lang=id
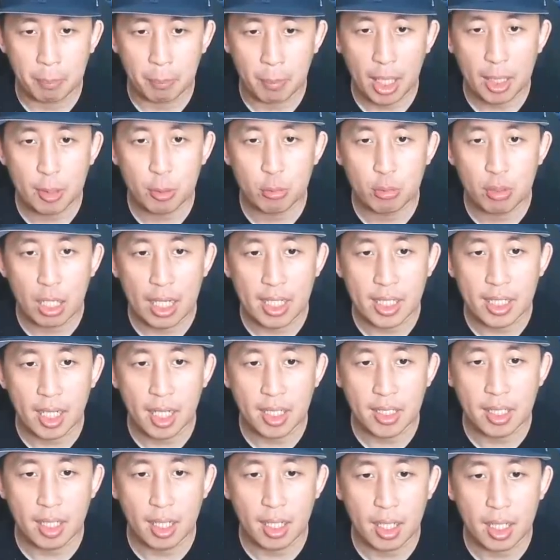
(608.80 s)
Aduh,
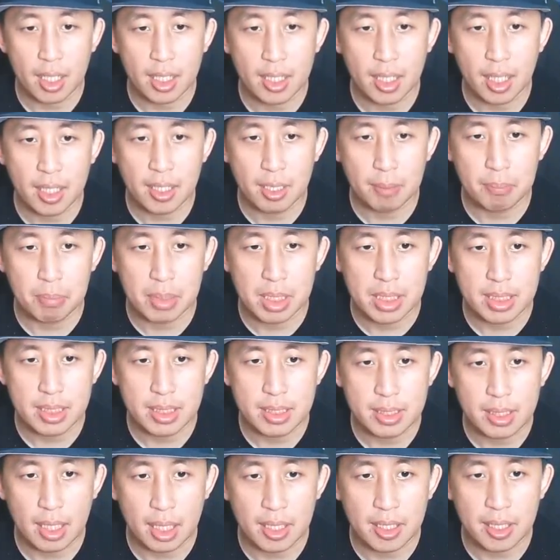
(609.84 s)
Karinanya, Karinanya
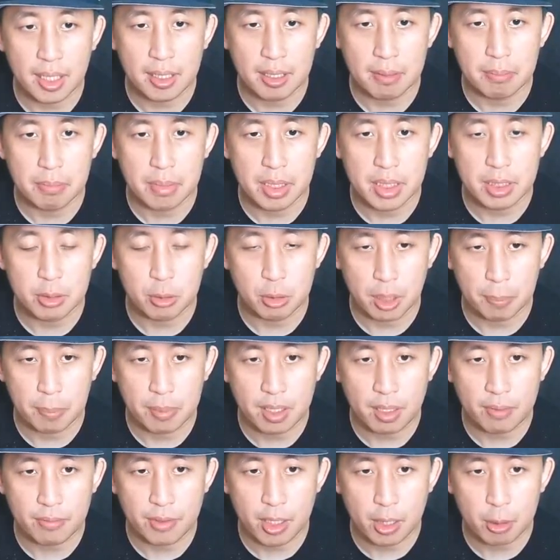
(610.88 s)
miss, Karinanya miss. Oh, tapi
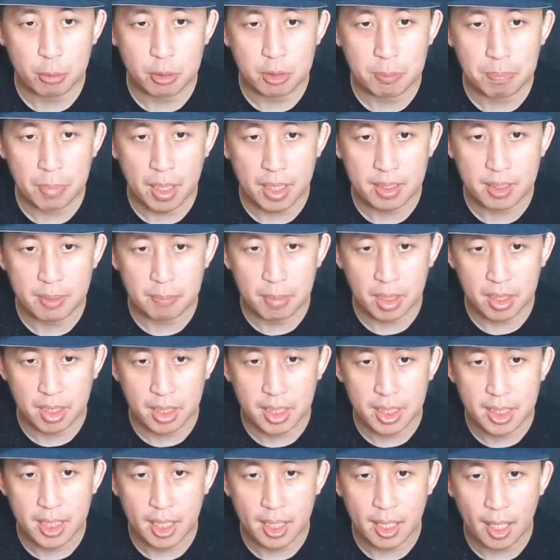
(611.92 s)
Xavierku sempat sempat
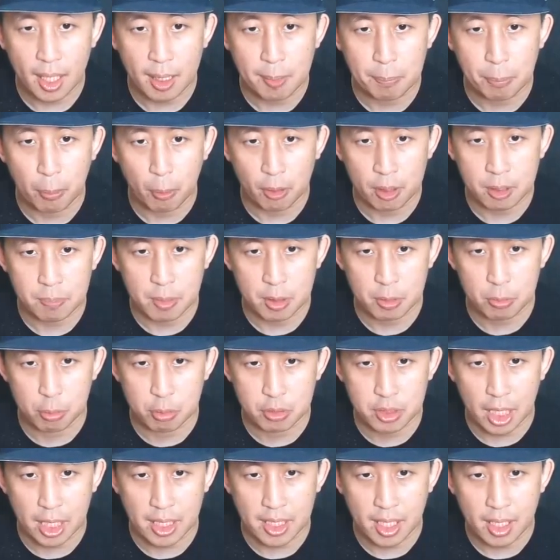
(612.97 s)
ngehil dari Lightboard, sempat
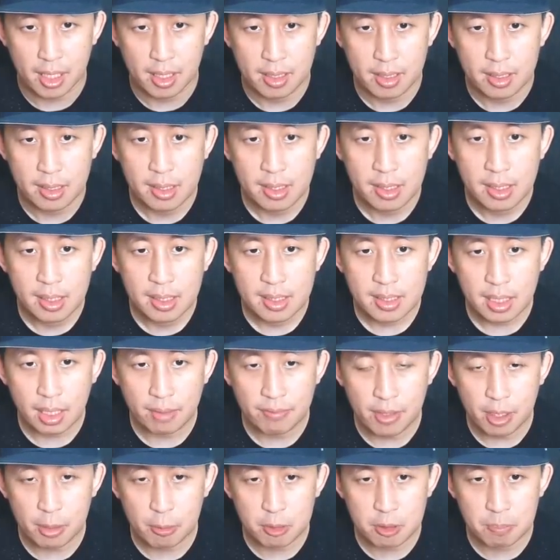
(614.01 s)
jurus kayaknya
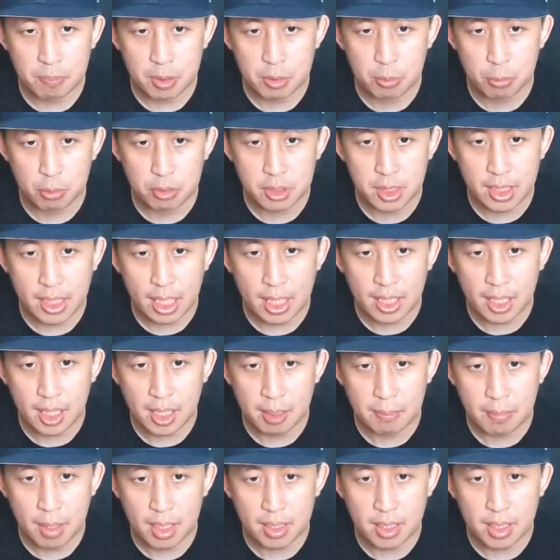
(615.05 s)
gue sempat jurus nih,
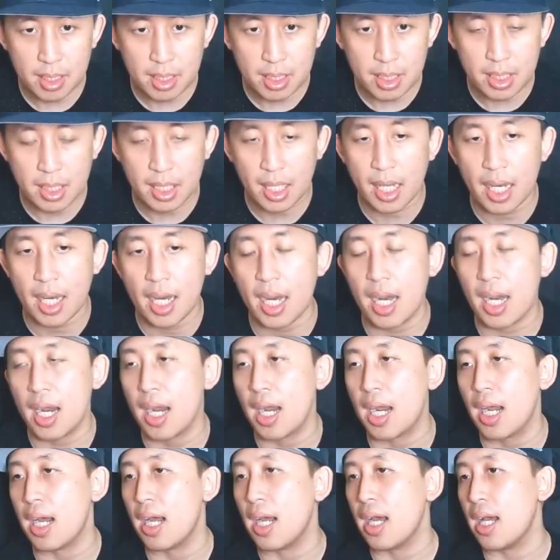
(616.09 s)
Karinanya mati nih.
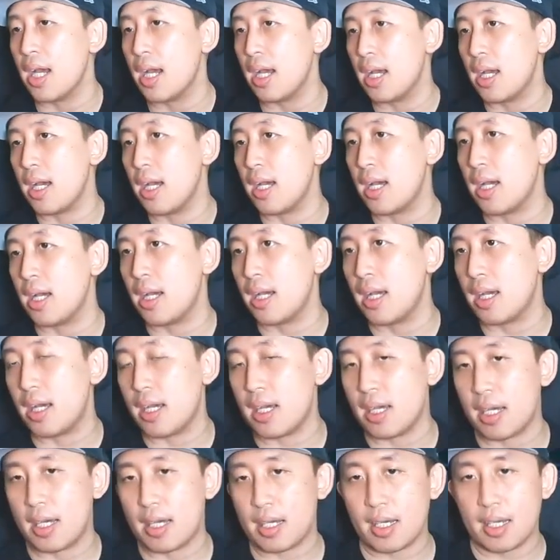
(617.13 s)

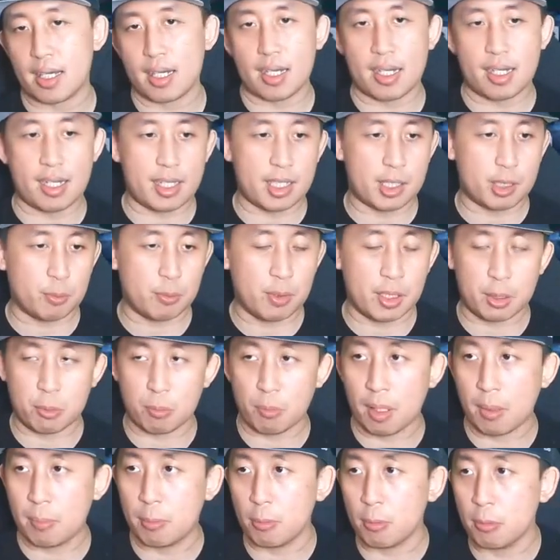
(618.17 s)
Nah, duit
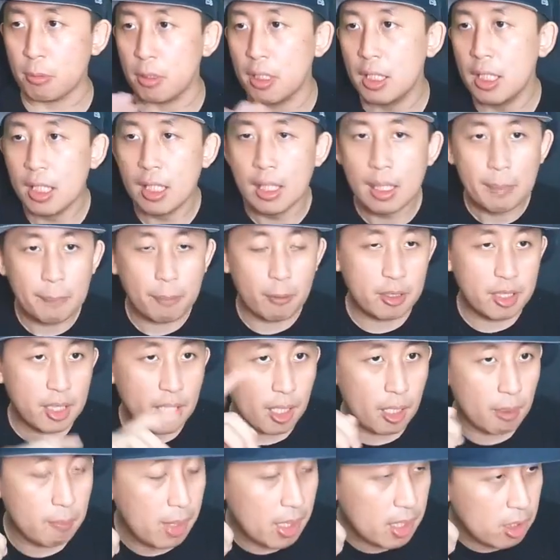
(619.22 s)
20. Pokoknya
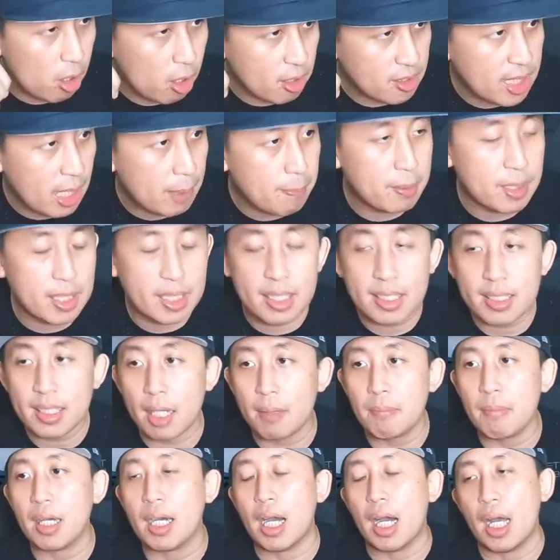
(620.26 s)
kalau main kotak begini
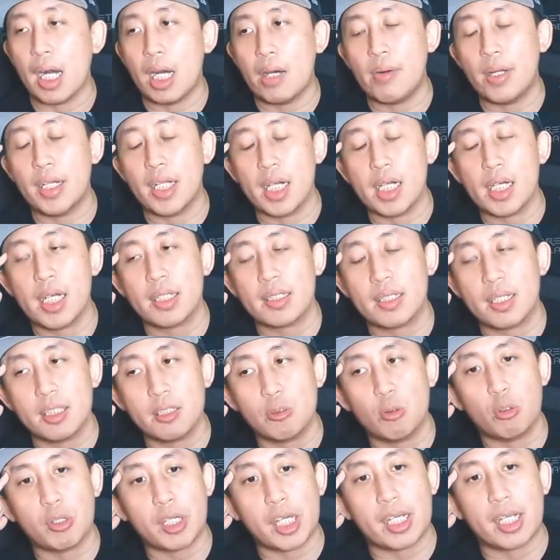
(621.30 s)
selama nggak ngelawan Hellcrackers
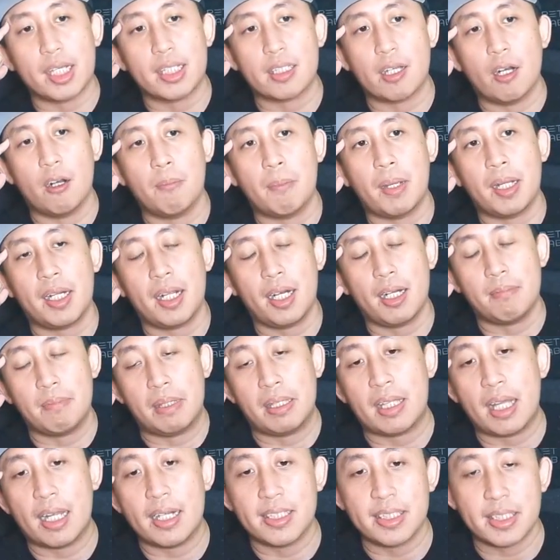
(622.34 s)
ya, oke okay guys. Kalau main
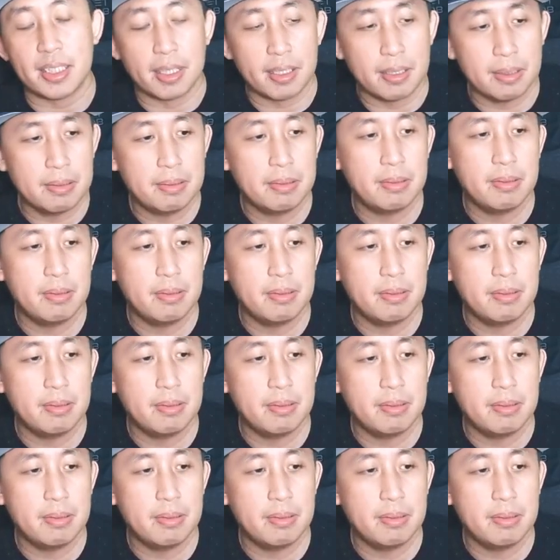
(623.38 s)
Elementalis ya.